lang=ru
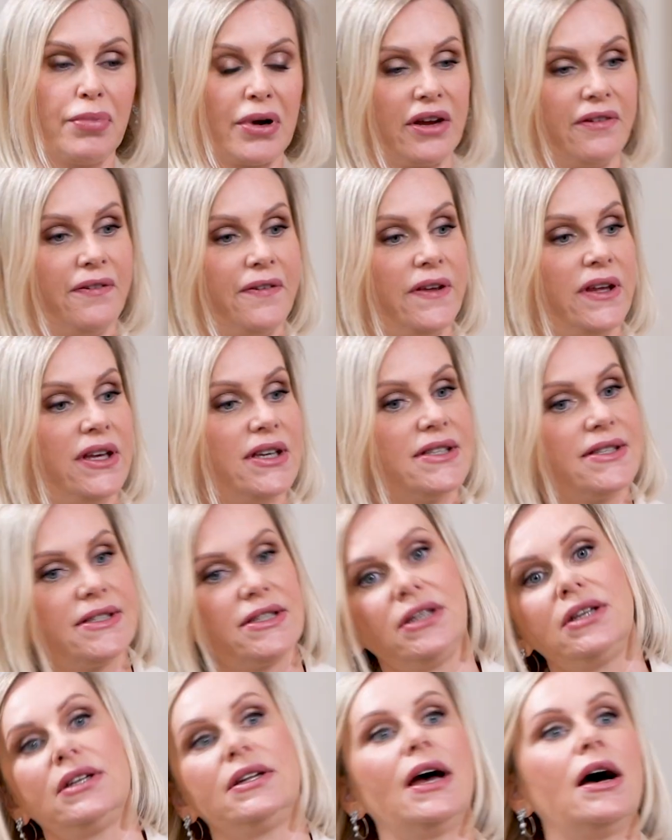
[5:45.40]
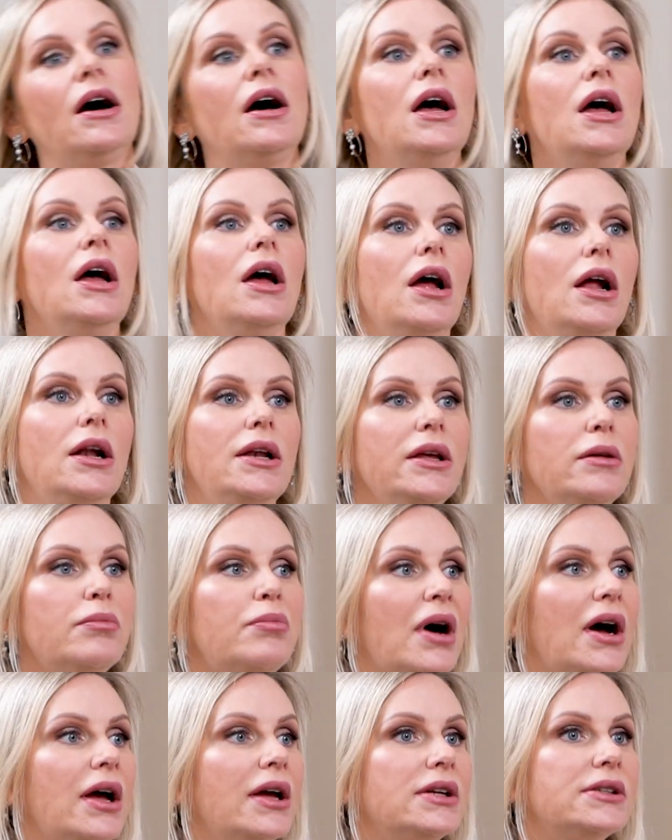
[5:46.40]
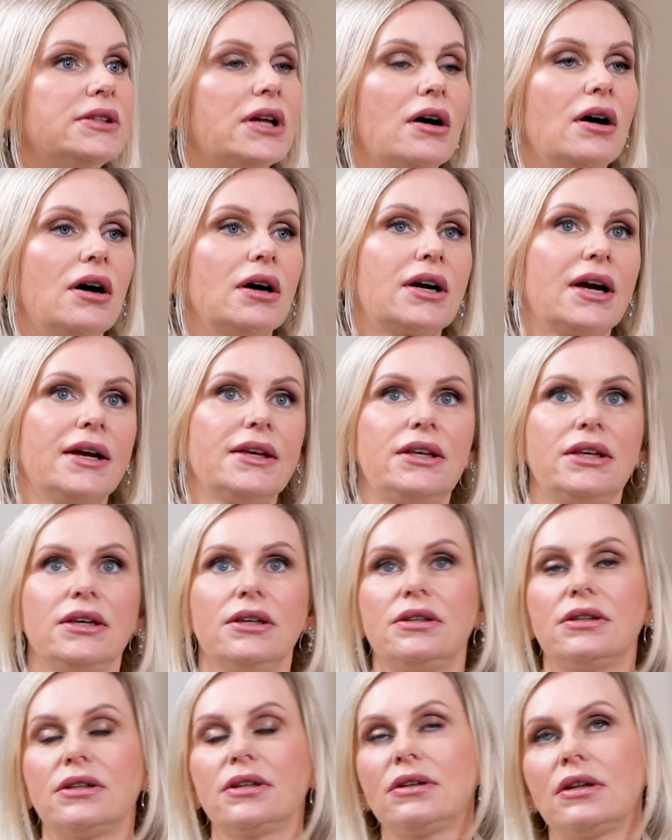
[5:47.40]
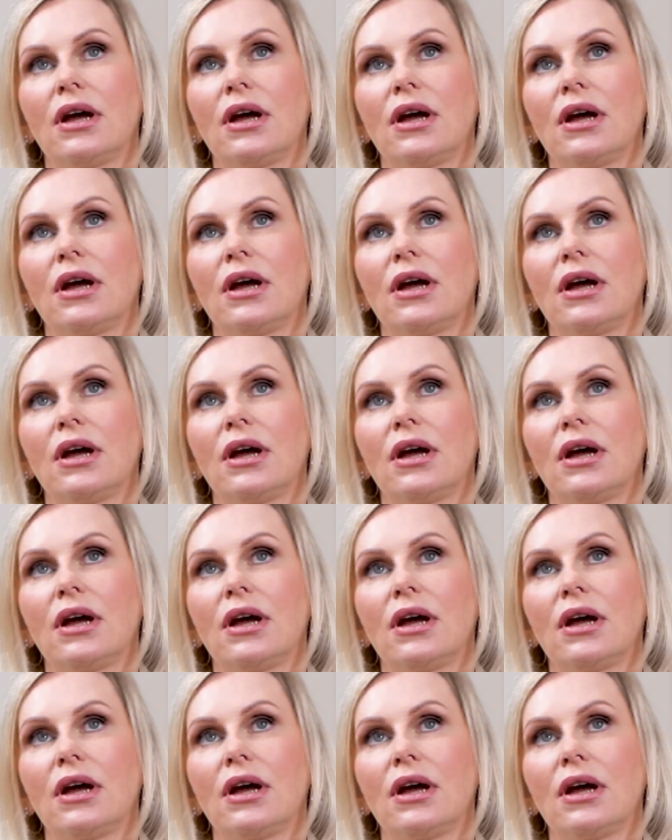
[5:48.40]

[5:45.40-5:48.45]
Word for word: профессии, да, либо это какие-то